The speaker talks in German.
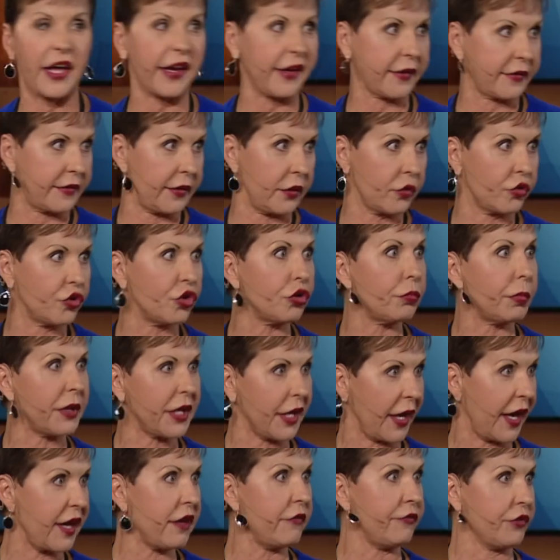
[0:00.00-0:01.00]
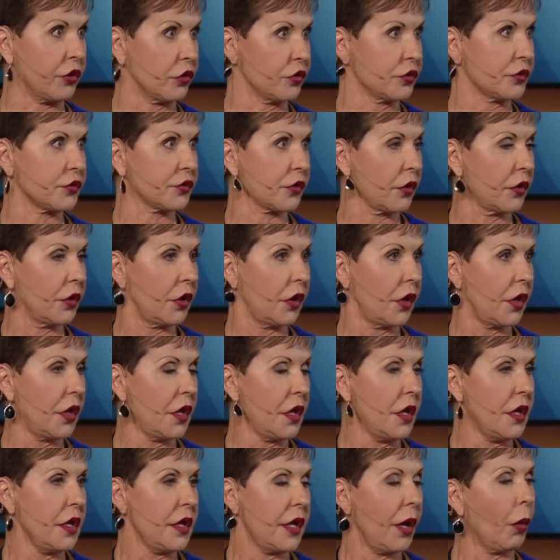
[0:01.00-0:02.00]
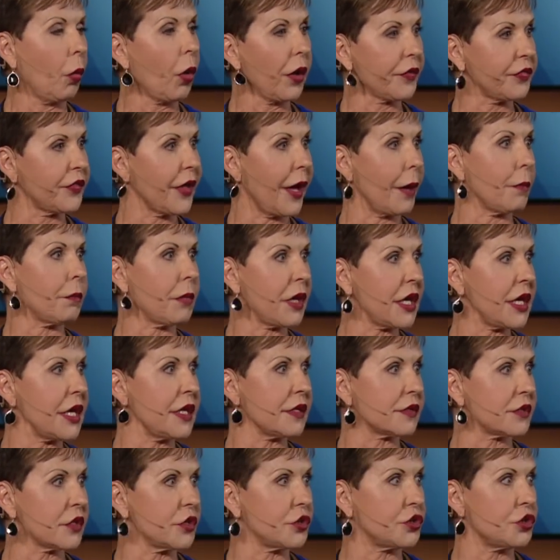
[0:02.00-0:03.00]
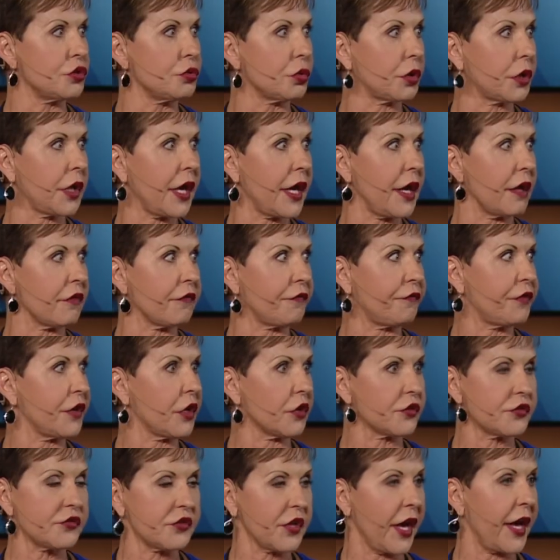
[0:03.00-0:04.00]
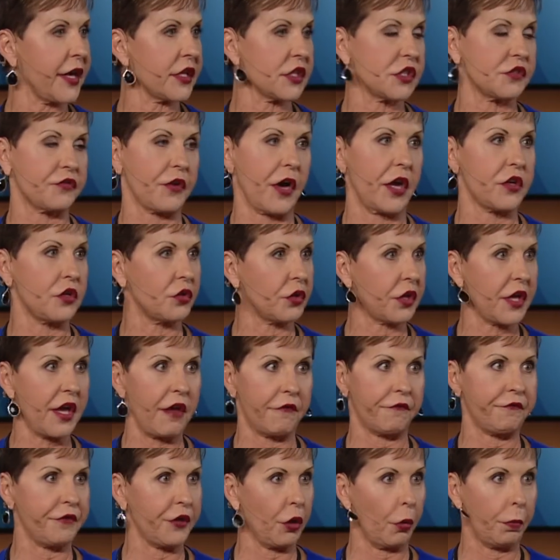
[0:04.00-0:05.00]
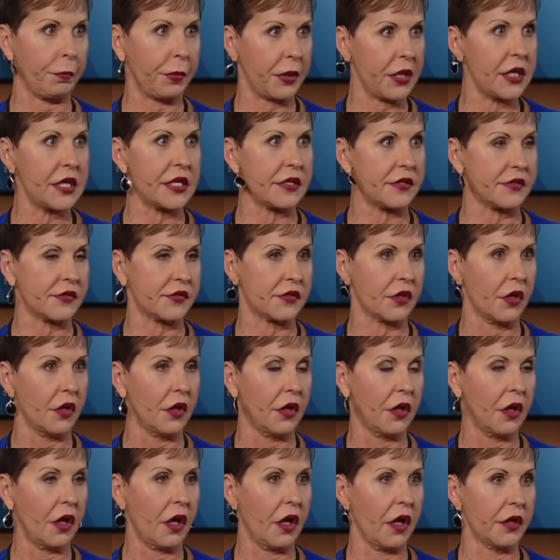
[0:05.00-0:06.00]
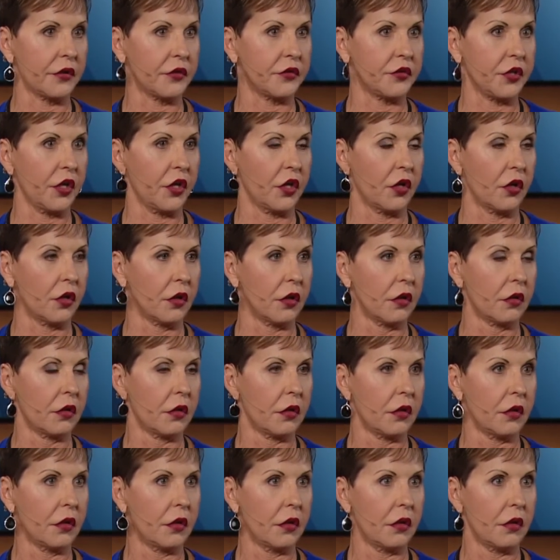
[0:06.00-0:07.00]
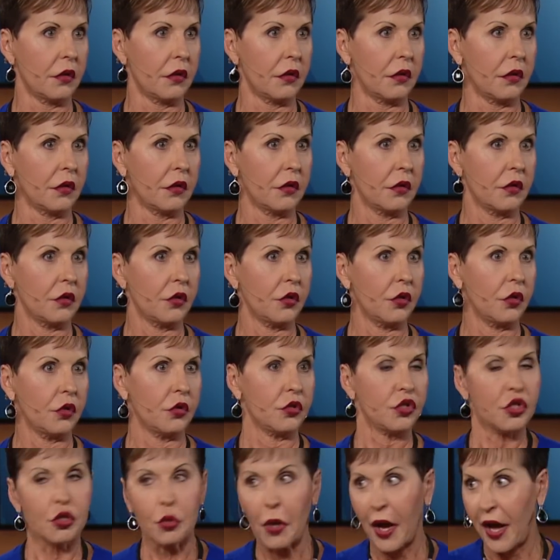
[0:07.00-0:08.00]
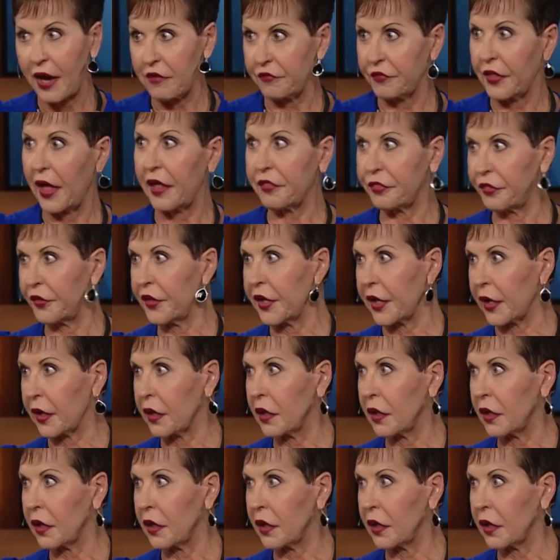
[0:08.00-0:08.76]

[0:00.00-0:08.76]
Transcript: abhängig sein kann. Wir können auch süchtig danach sein, alles verstehen zu wollen. Das bedeutet, dass wir nicht zufrieden sind, bis